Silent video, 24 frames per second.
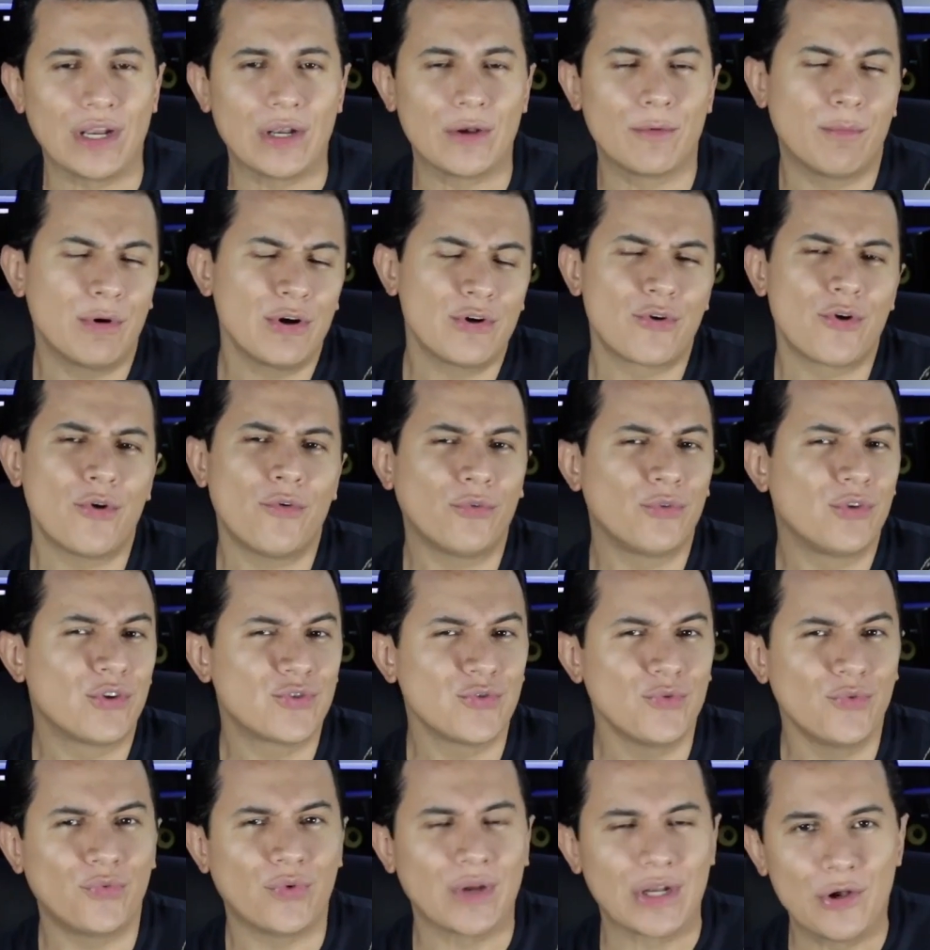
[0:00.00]
bueno, no, es
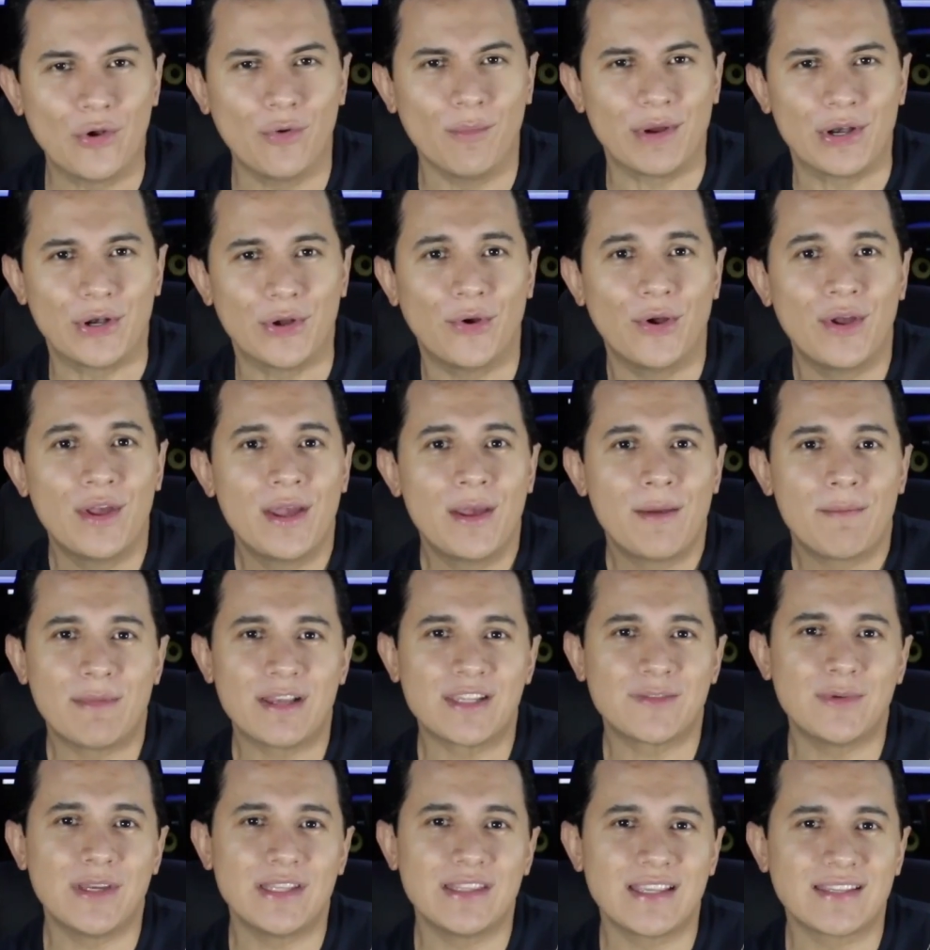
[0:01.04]
un fenómeno,
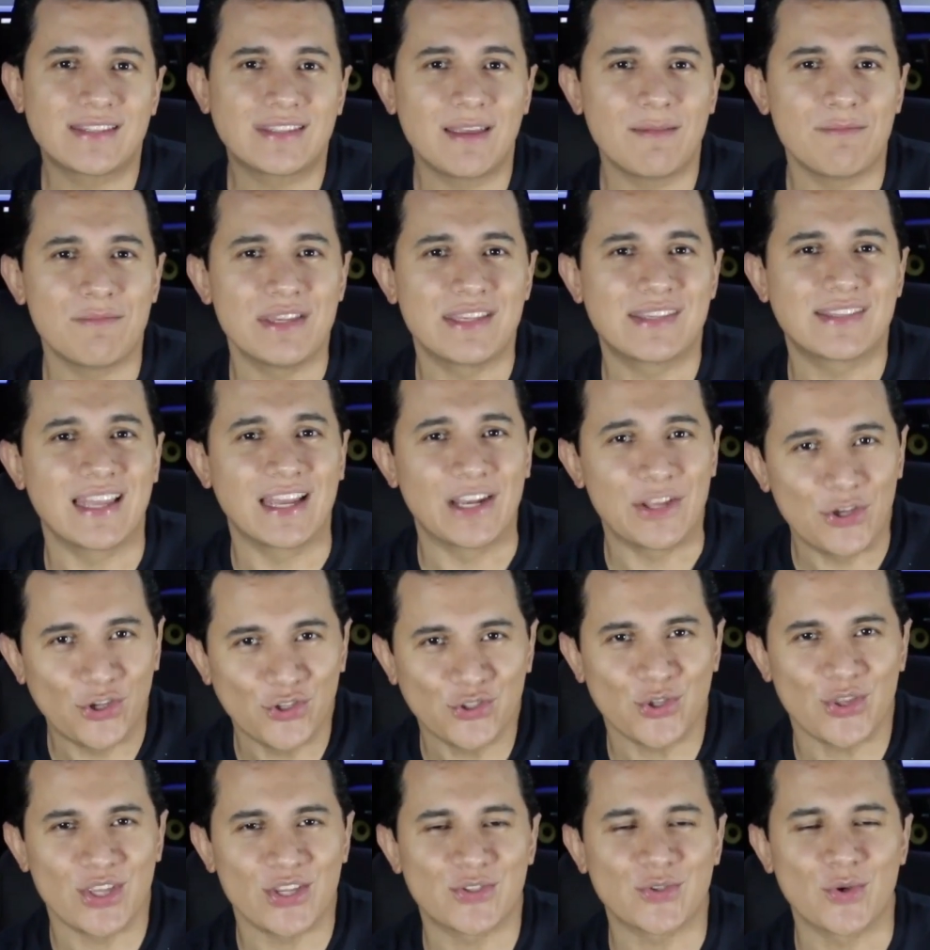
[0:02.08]
más bien de este
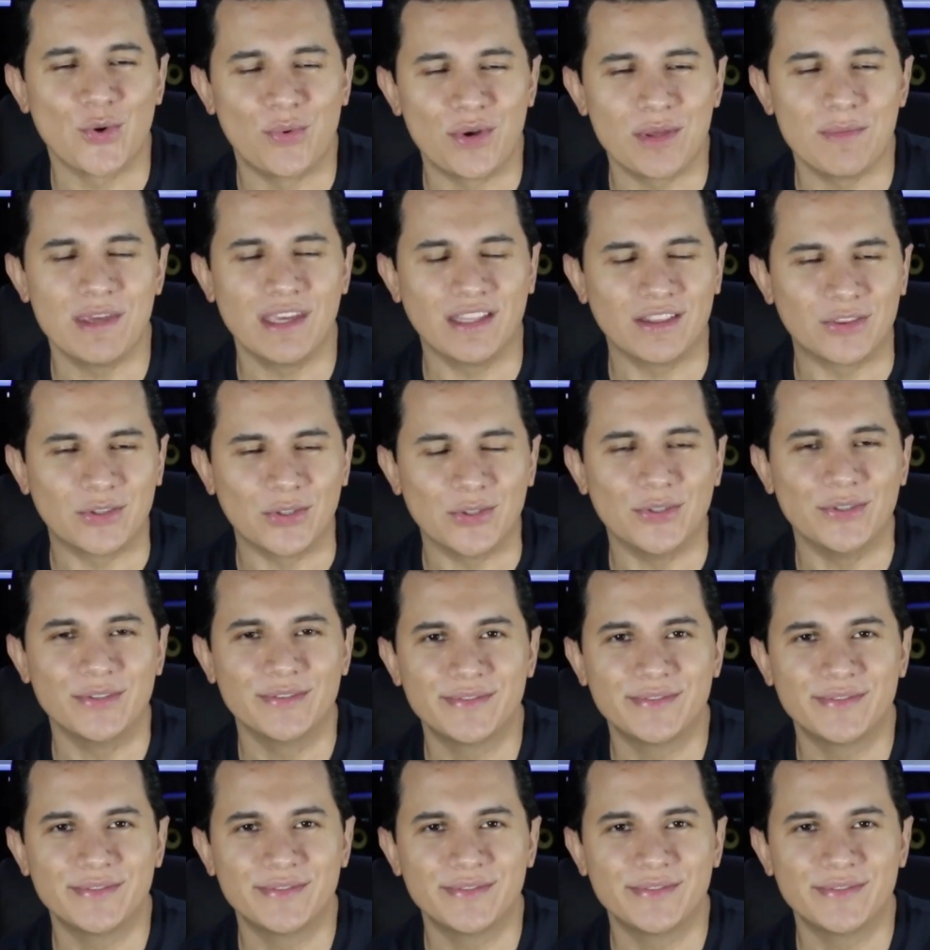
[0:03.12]
misterioso descubrimiento.